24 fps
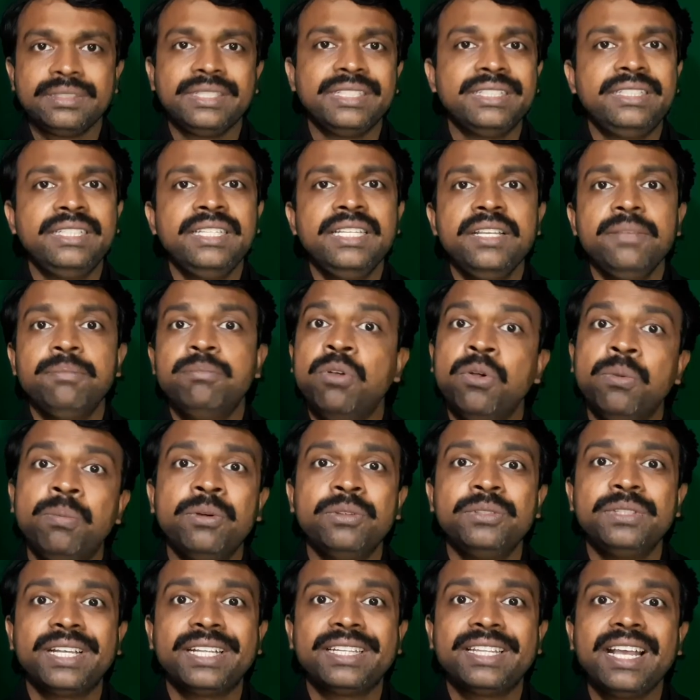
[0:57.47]
দিদি ভুবন
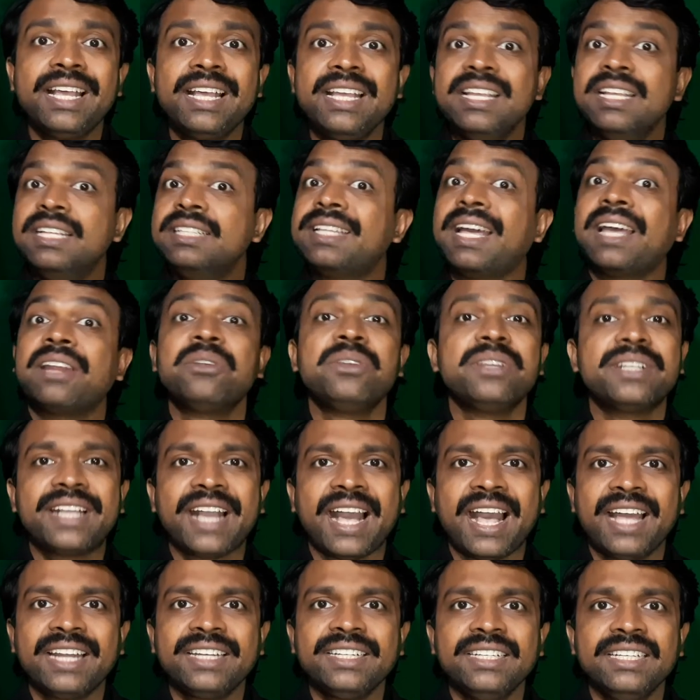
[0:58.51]
দাদা তার ওই
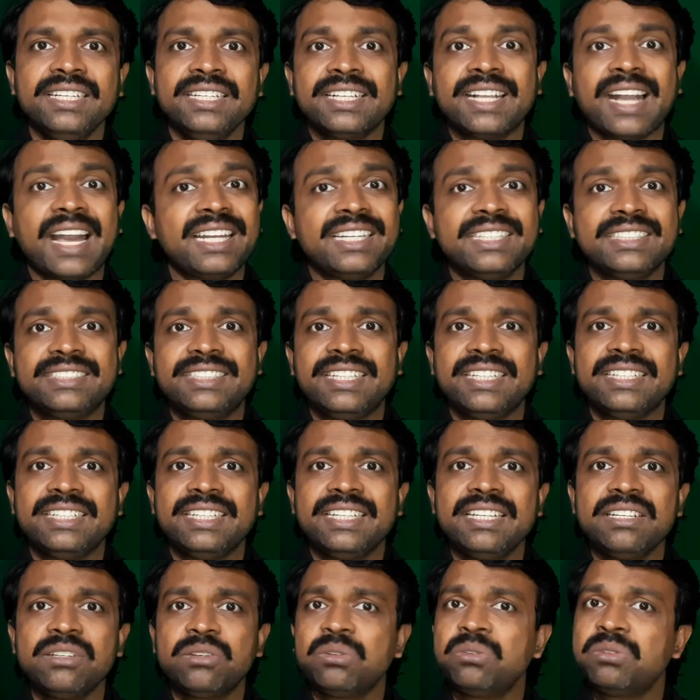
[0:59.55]
গান গানের জন্য
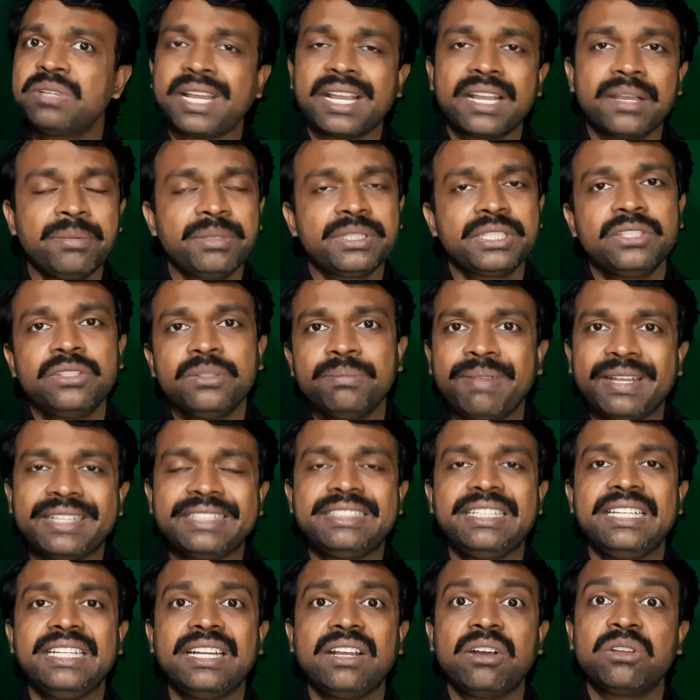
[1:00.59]
কোনো টাকা পয়সা তো
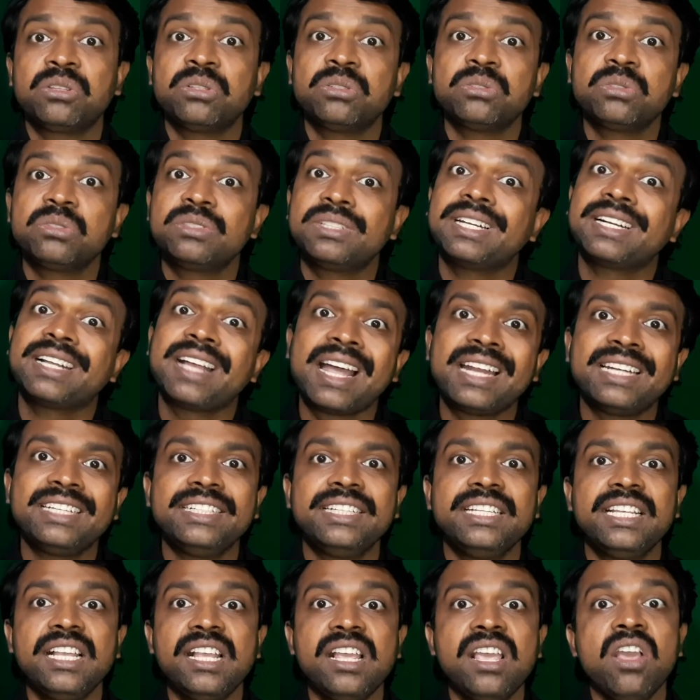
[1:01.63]
পাচ্ছেই না অথচ তার গান
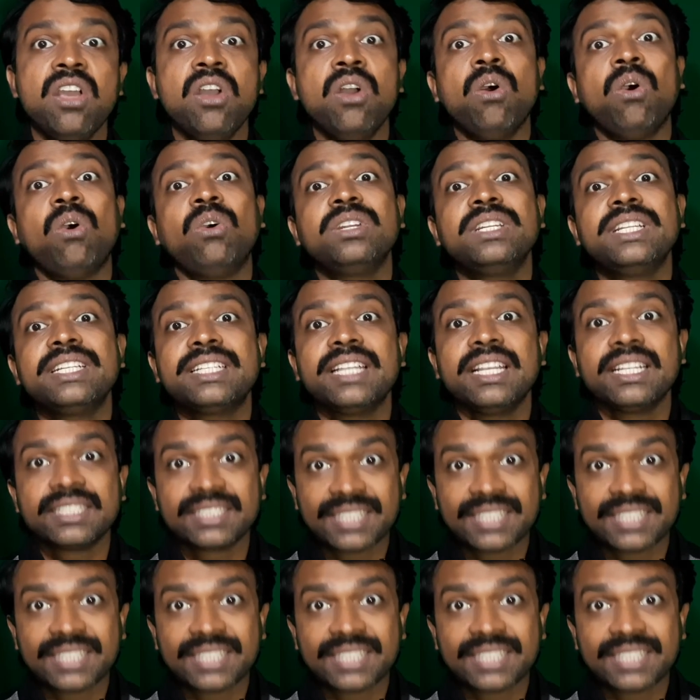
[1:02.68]
নিয়ে অনেক